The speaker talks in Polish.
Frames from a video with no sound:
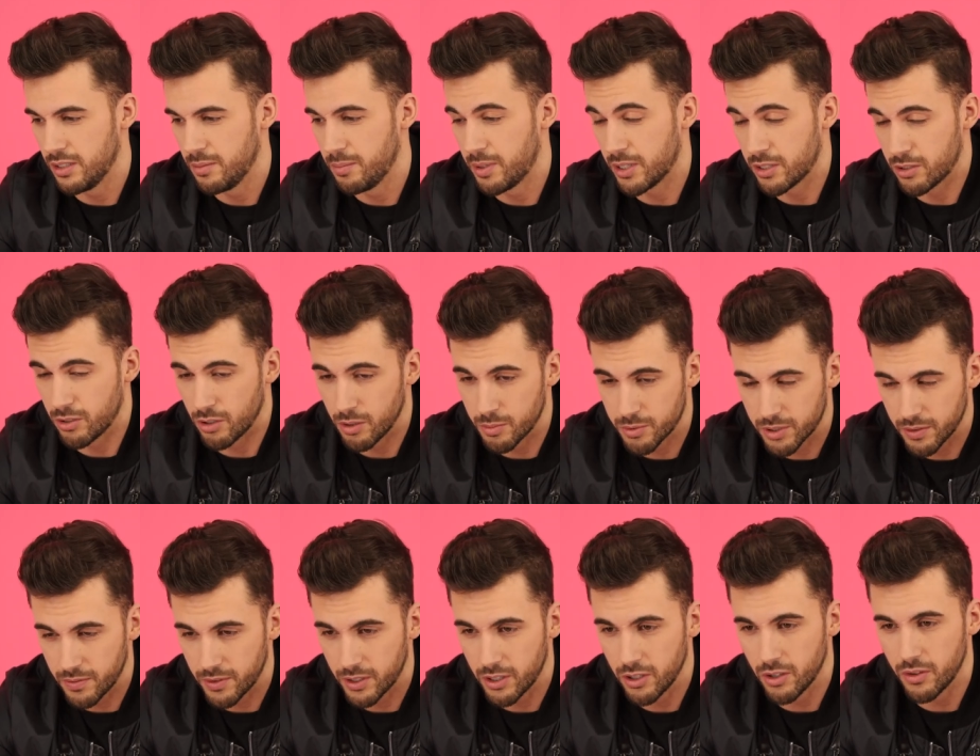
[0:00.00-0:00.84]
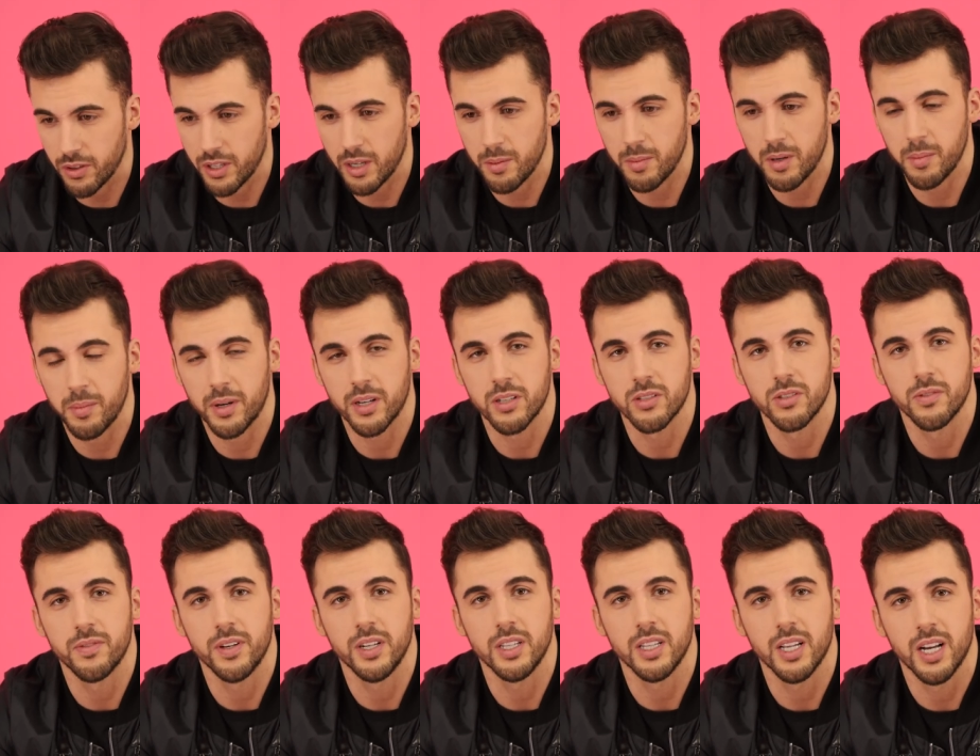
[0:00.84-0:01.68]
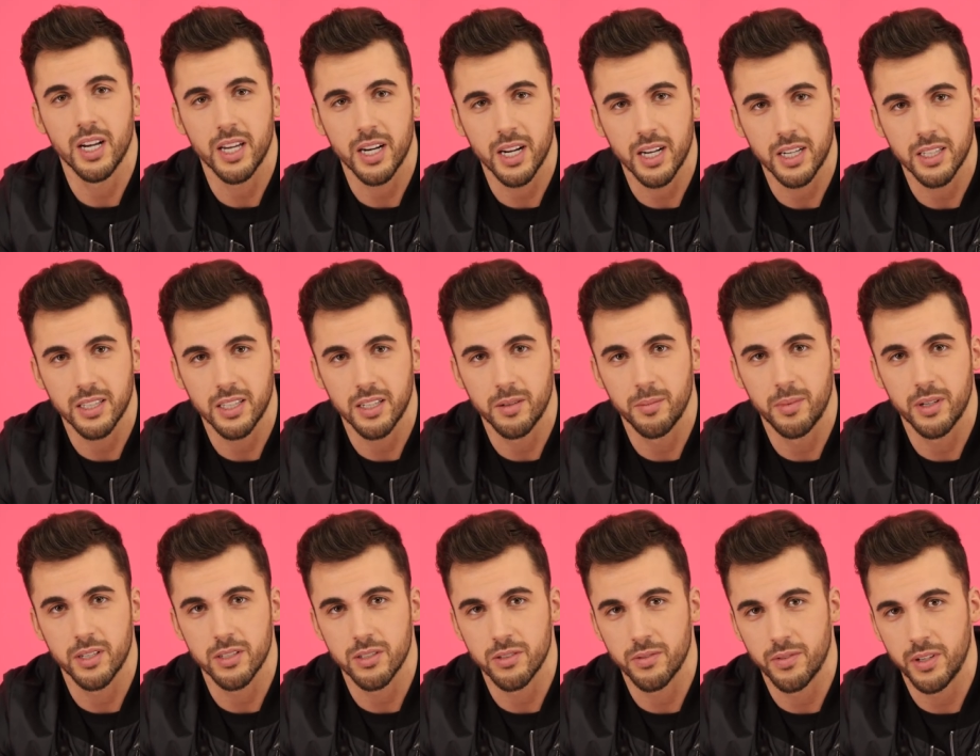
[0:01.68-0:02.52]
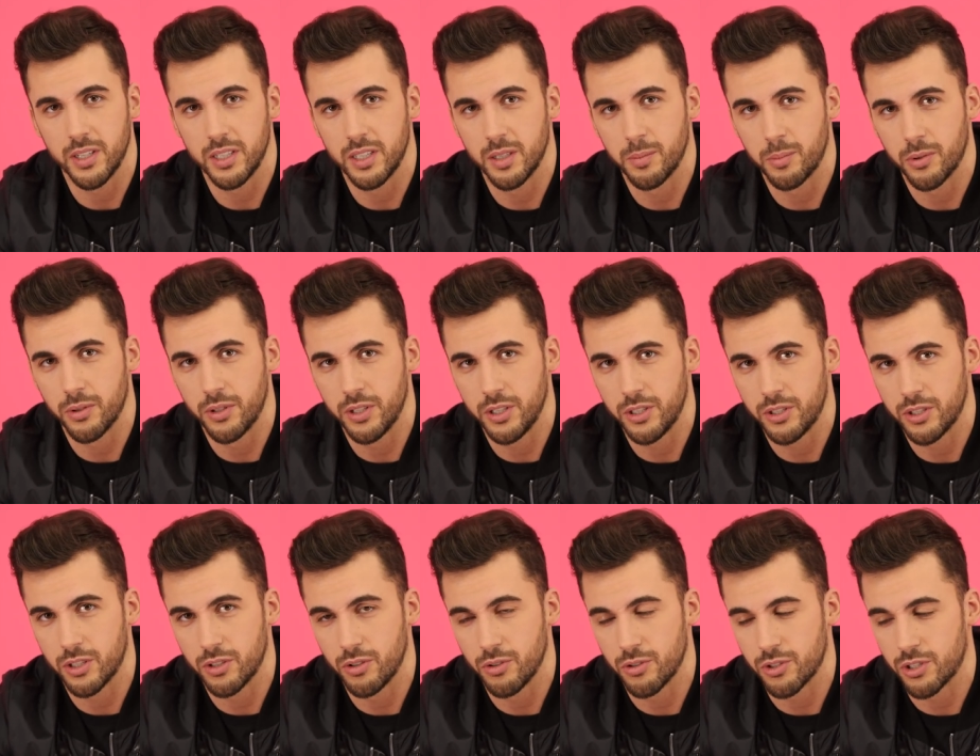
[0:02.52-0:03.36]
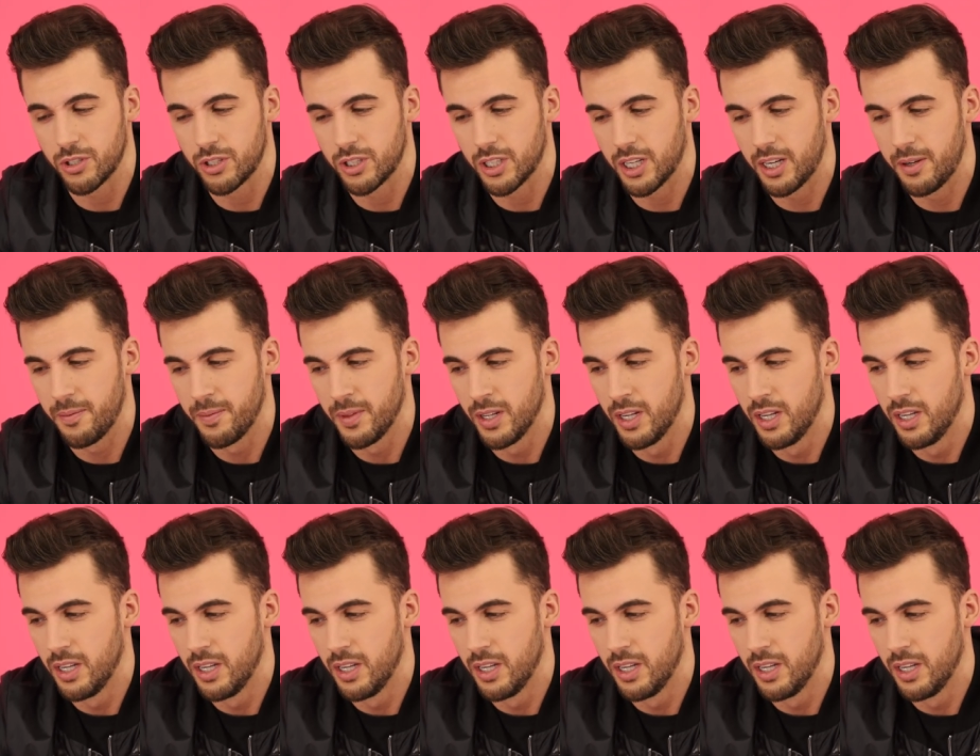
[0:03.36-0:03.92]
e, bardzo dobrze wygląda, ma bardzo fajny charakter, bardzo fajne podejście do życia,